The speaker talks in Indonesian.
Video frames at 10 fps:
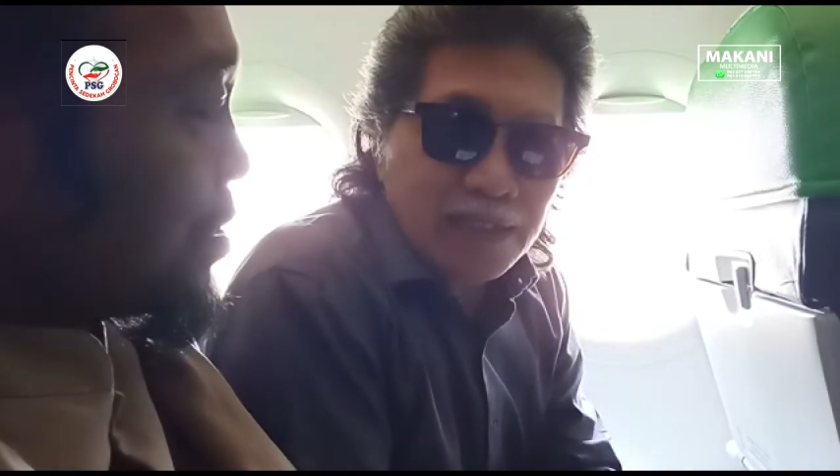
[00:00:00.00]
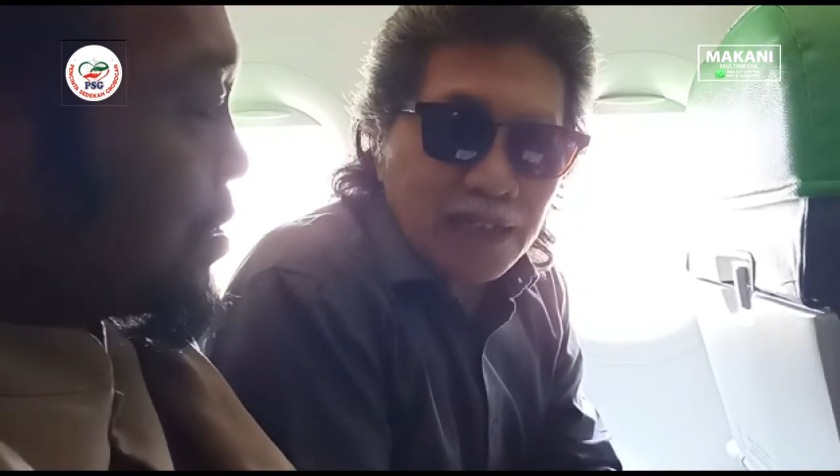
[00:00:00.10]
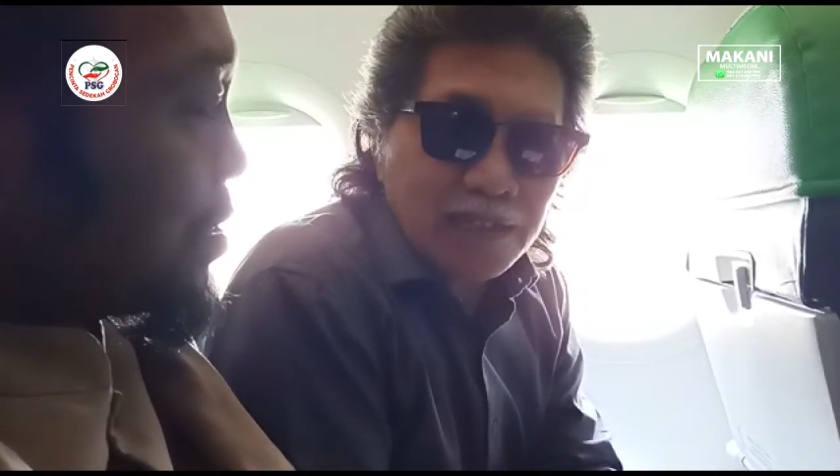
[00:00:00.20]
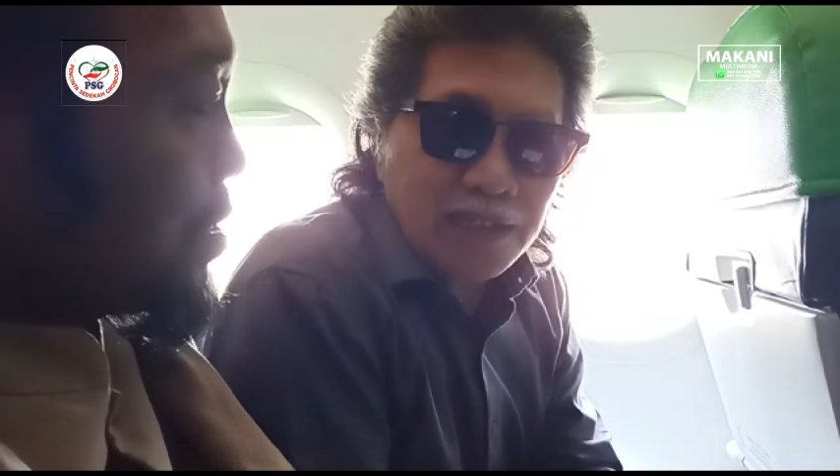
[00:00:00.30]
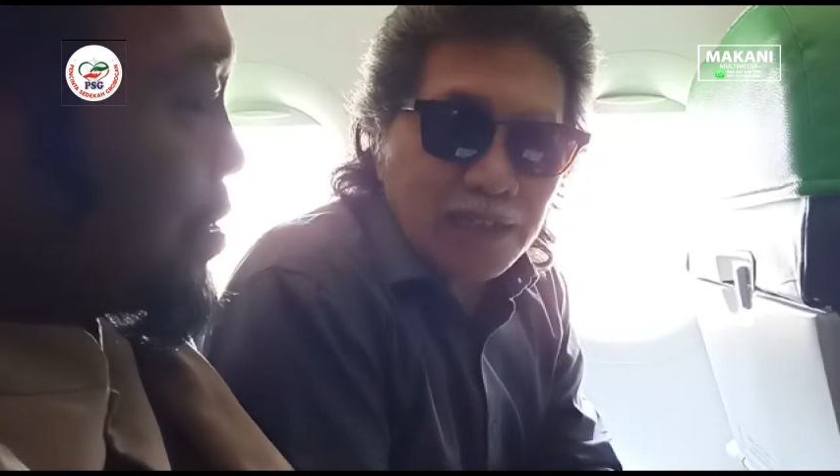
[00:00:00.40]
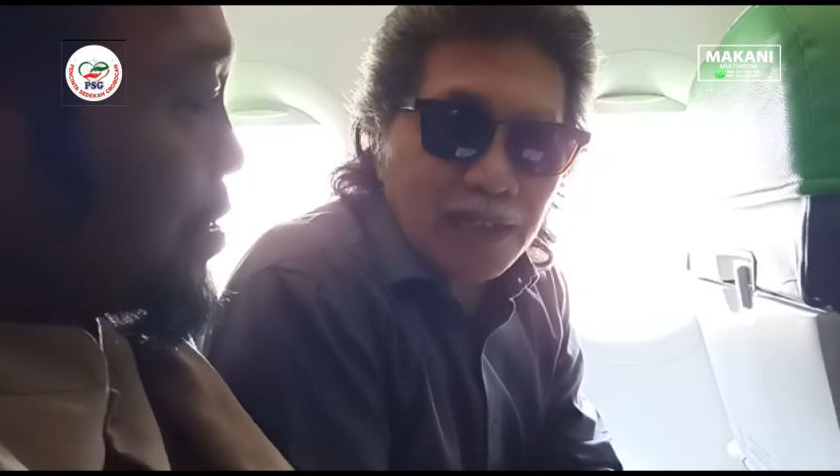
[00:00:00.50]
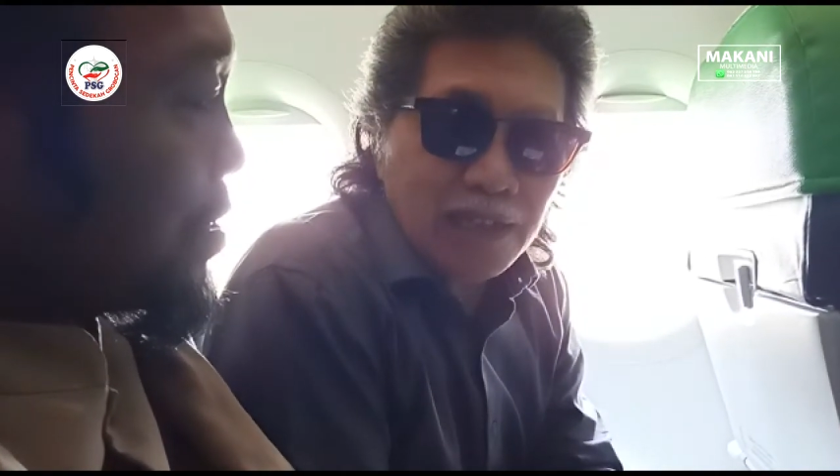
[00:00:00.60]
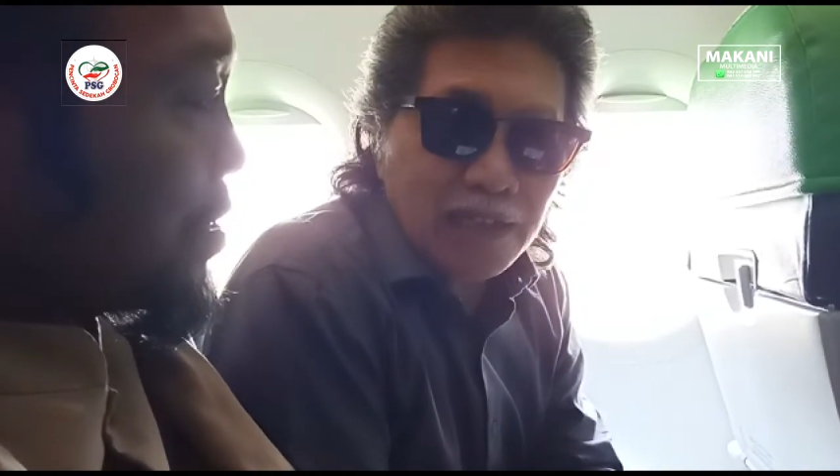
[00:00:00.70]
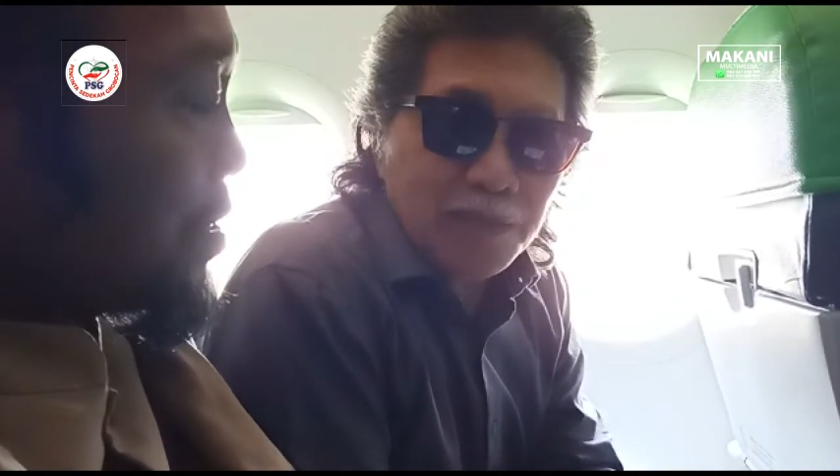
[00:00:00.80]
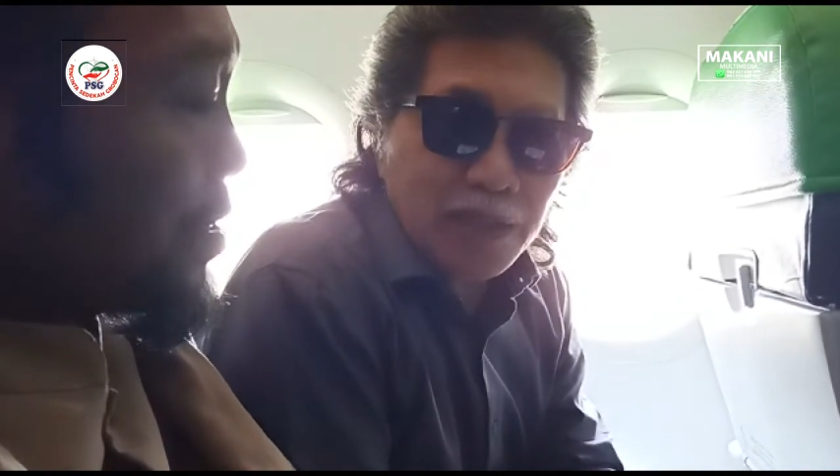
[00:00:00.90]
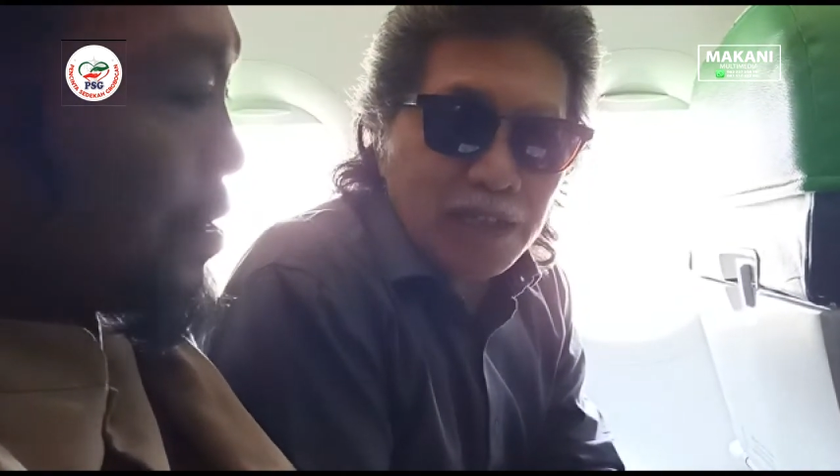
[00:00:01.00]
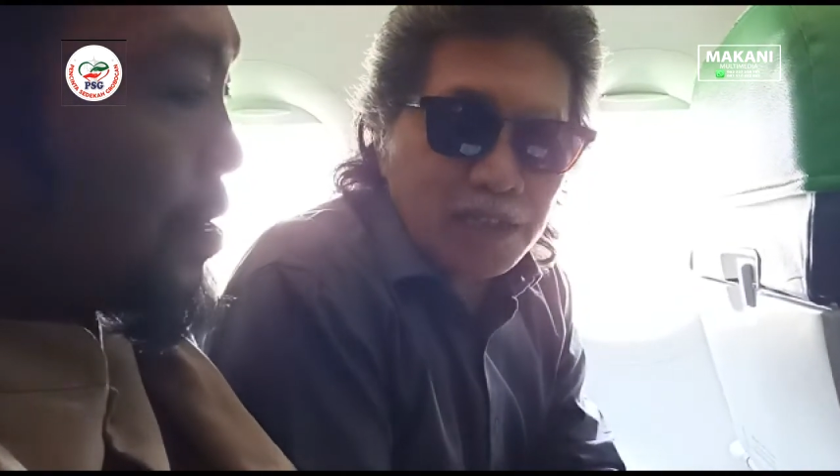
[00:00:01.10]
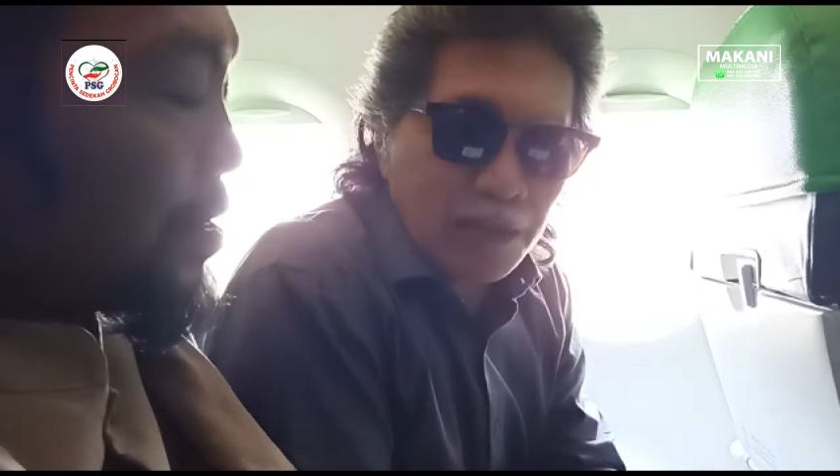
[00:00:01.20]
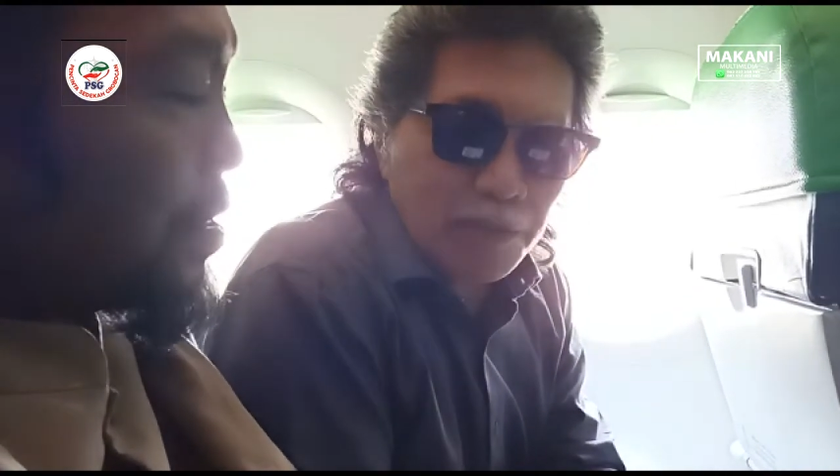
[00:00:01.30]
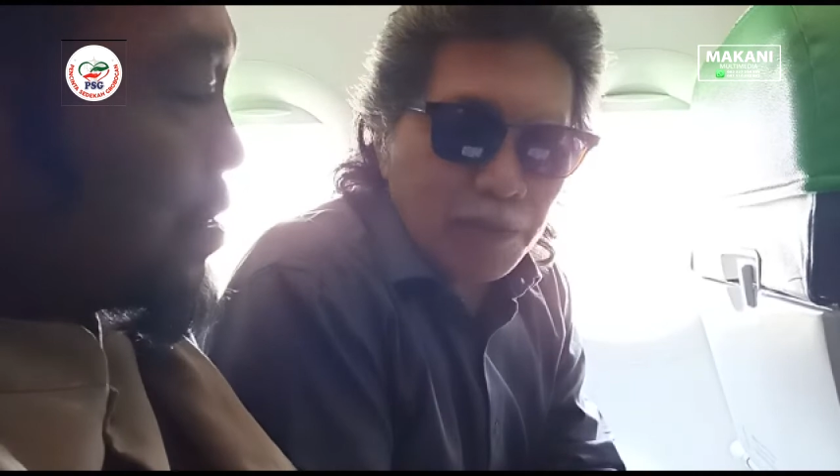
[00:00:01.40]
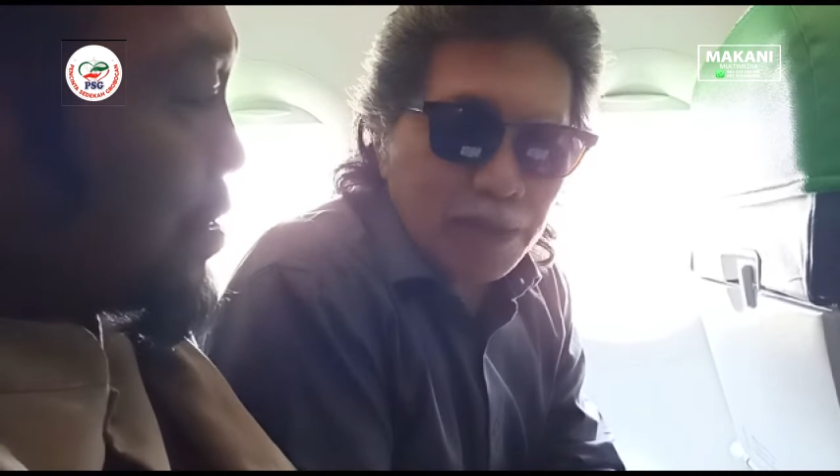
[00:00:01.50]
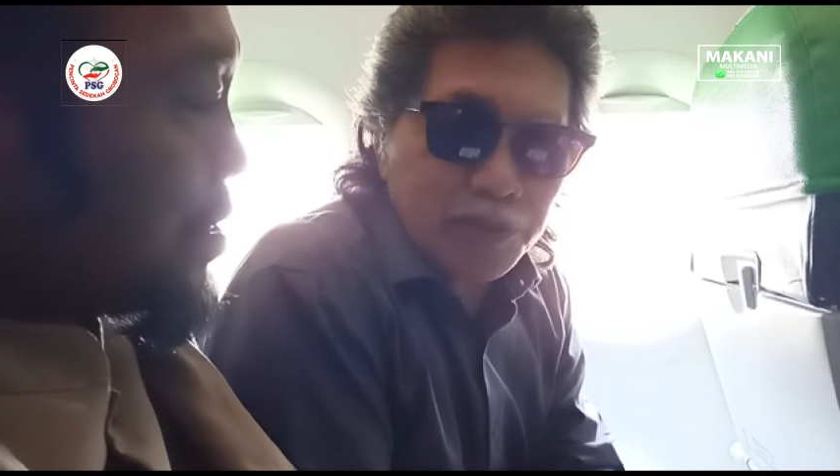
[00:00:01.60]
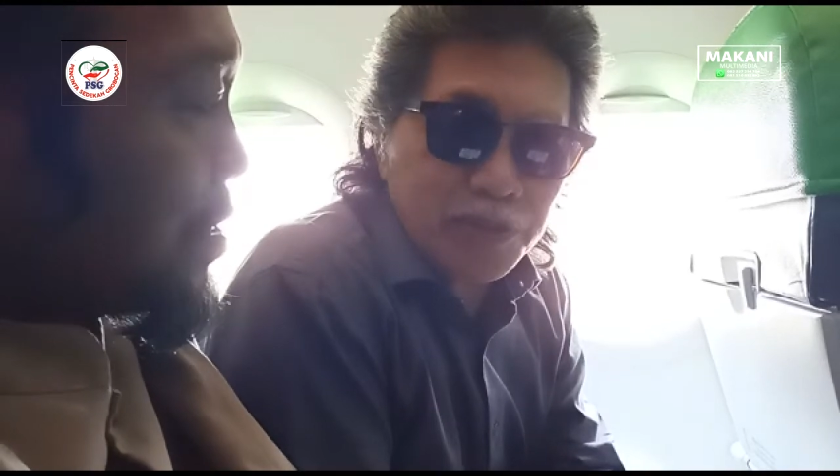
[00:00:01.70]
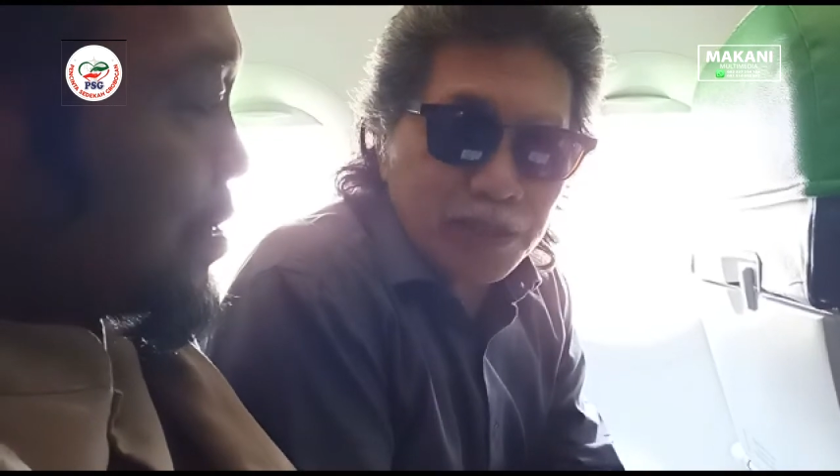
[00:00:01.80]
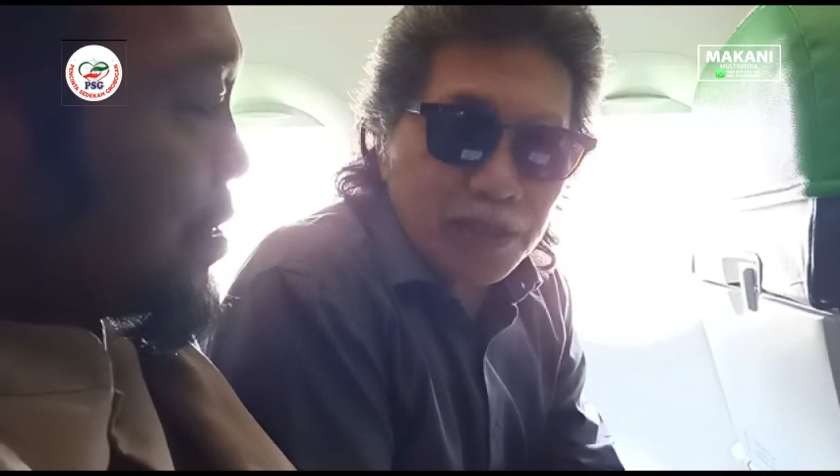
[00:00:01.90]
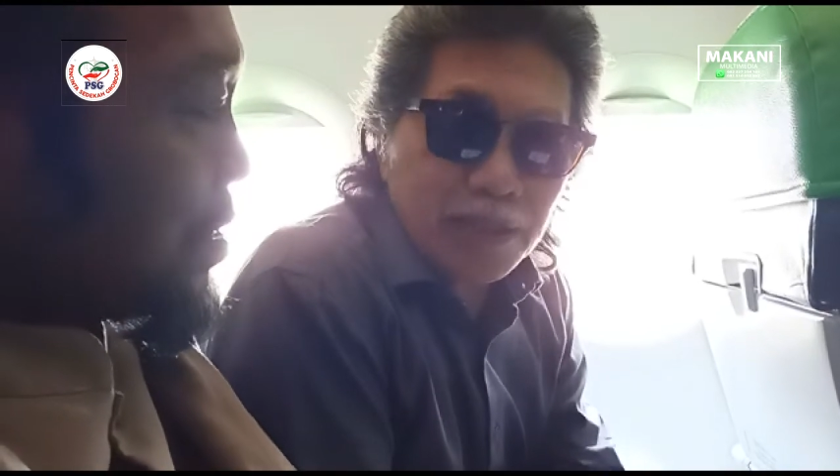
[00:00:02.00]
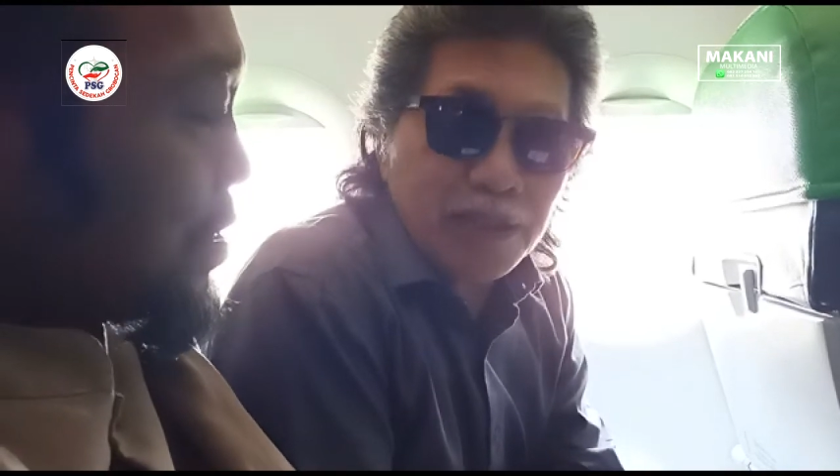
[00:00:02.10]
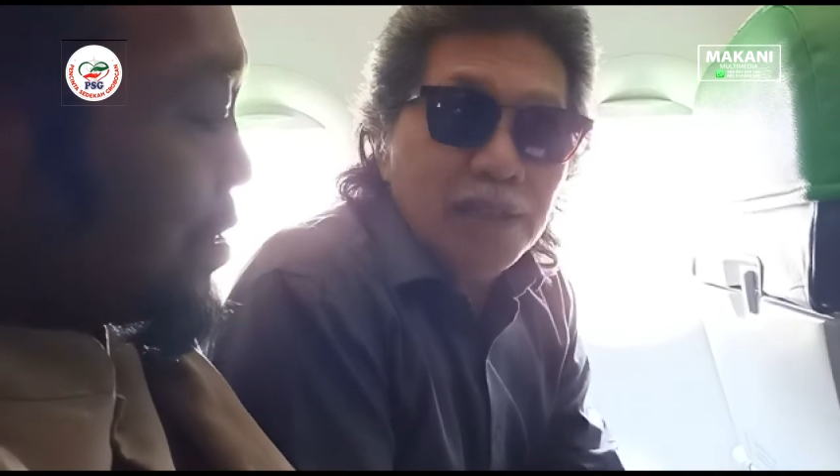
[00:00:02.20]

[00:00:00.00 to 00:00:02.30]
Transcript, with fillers: kasih sayang kepada sama manusia.